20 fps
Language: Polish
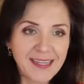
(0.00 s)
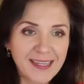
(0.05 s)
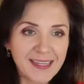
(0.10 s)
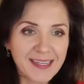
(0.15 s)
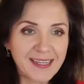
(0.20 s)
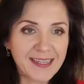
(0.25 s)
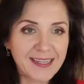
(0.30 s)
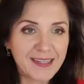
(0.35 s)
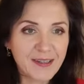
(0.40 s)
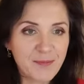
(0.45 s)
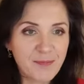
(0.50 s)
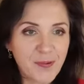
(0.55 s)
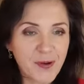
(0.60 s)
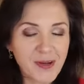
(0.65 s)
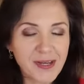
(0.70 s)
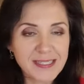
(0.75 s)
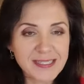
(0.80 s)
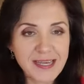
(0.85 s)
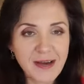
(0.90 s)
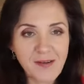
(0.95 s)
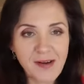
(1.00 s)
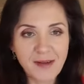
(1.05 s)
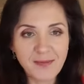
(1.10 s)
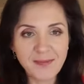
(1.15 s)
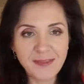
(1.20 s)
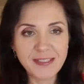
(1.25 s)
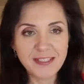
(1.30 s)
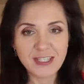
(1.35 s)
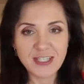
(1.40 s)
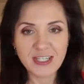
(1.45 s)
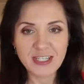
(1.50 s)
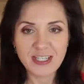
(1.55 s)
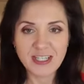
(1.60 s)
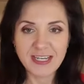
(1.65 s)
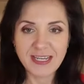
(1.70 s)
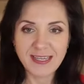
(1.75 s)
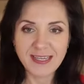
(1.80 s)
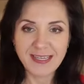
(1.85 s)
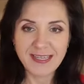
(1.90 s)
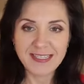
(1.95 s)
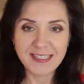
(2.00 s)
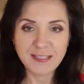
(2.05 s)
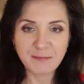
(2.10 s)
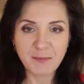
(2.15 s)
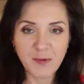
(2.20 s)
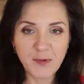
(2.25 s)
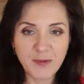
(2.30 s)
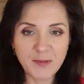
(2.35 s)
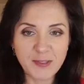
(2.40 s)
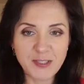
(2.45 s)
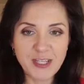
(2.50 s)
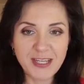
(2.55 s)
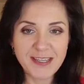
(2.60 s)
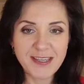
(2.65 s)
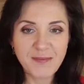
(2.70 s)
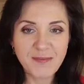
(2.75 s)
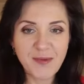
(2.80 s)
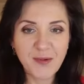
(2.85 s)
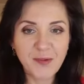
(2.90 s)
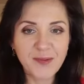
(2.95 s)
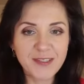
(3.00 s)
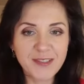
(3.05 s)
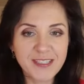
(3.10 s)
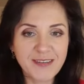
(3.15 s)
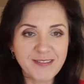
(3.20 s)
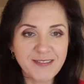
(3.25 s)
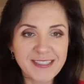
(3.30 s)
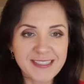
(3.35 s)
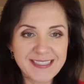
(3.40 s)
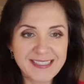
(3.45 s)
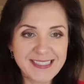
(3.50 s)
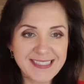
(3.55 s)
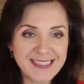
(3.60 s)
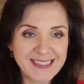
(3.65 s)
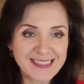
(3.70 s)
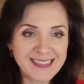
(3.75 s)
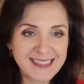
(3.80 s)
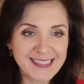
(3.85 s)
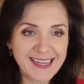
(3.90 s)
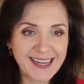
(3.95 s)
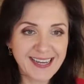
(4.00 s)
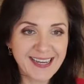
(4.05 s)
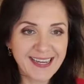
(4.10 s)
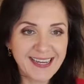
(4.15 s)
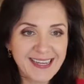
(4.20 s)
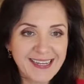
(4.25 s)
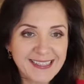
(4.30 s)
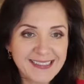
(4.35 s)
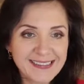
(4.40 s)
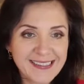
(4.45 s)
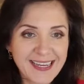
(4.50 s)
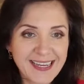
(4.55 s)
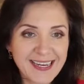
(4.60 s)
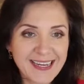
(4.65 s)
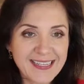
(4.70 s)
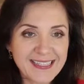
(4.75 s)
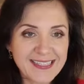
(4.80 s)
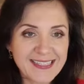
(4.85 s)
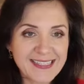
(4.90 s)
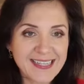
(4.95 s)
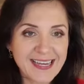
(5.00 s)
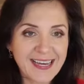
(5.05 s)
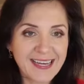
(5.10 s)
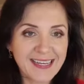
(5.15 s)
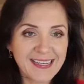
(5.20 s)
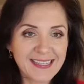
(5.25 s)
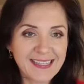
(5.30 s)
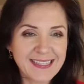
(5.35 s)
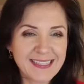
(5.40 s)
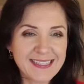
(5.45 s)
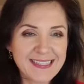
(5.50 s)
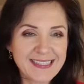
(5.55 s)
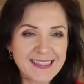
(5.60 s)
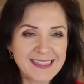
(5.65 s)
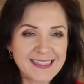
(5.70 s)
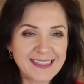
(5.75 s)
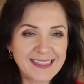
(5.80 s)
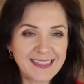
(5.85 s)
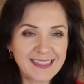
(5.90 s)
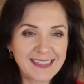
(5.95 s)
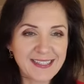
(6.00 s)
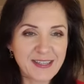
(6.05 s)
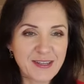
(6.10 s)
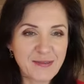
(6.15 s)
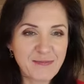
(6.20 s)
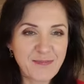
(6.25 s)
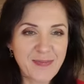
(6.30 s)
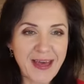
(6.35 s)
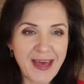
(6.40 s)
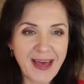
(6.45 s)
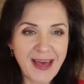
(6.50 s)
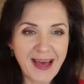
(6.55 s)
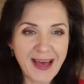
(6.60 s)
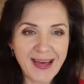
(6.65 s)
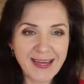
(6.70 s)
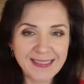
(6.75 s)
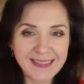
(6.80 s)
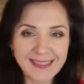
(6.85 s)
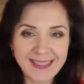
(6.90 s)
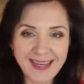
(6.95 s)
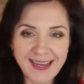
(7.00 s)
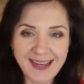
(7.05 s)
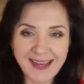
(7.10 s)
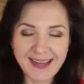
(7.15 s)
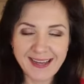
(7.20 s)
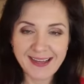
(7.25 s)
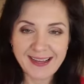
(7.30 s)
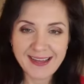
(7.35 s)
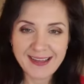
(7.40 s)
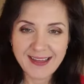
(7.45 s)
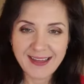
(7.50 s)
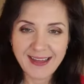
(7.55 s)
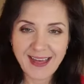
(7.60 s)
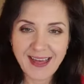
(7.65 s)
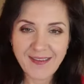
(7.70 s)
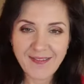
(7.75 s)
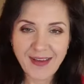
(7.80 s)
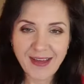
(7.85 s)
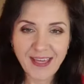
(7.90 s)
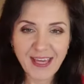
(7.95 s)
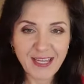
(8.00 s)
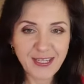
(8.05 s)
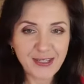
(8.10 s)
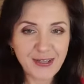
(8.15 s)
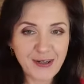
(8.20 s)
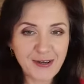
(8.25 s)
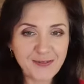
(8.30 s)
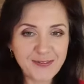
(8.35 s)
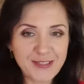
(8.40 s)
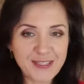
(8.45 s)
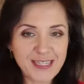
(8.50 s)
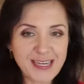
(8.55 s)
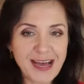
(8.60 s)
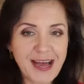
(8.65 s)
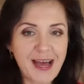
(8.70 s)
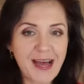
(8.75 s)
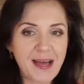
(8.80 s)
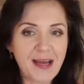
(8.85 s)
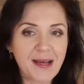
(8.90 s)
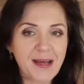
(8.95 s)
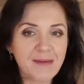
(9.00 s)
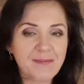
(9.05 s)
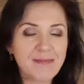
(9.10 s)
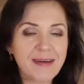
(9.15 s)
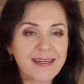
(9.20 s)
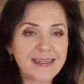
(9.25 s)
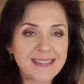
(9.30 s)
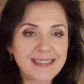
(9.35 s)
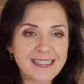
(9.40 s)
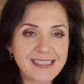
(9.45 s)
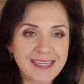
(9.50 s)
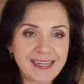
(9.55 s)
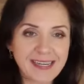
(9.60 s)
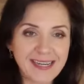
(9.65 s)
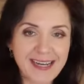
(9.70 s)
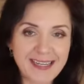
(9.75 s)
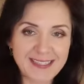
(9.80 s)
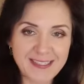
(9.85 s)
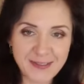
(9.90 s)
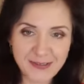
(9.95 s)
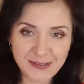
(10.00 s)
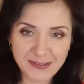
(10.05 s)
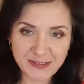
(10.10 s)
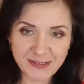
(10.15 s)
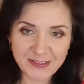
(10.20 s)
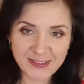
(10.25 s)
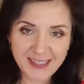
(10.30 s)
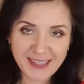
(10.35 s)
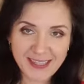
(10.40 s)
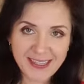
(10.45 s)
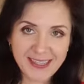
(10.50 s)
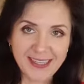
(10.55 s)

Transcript: e, pokazała mi, że jest połączenie Małgosia Wilczyńska, Teresa jest e, Beata, Ewa Jankowska, Marysia Kazun.